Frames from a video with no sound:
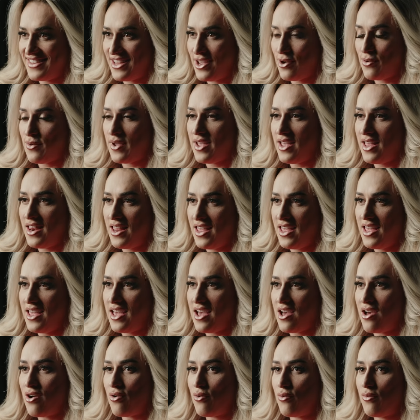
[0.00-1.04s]
eu
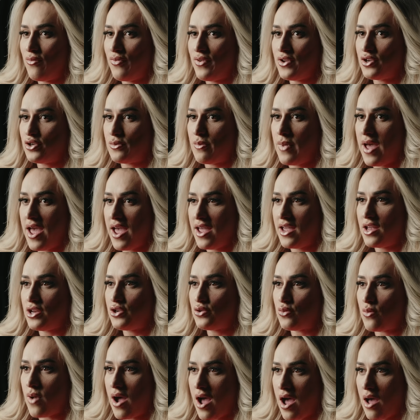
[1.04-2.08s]
queria um feedback
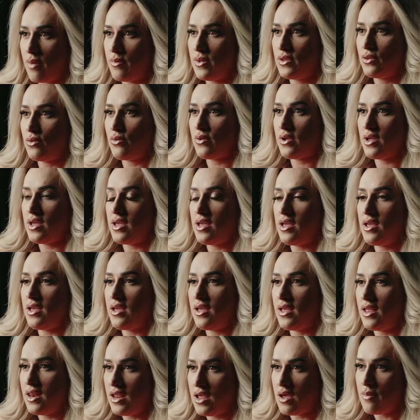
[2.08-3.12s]
de um árbitro que
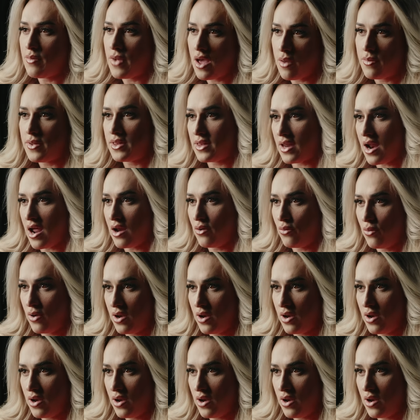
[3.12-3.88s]
iria me arbitrar no